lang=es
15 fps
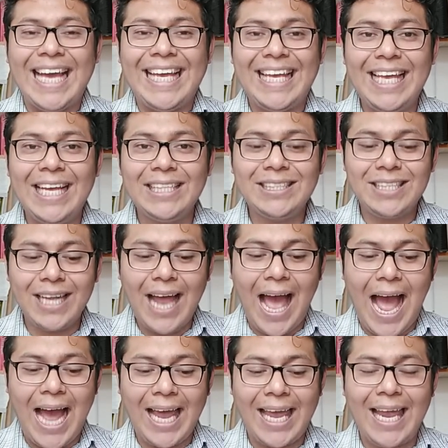¿Quién
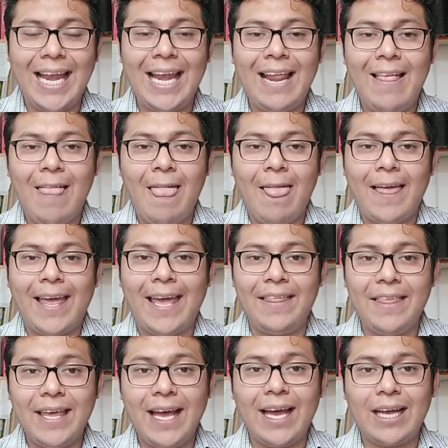será aquel que
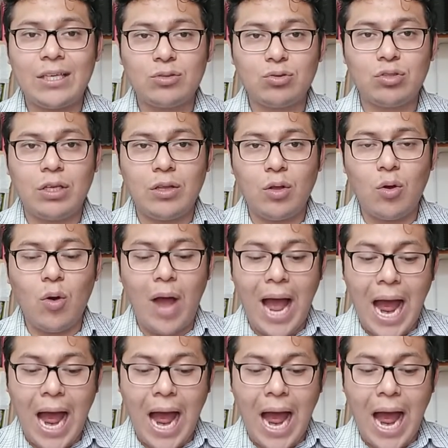diga que sucedió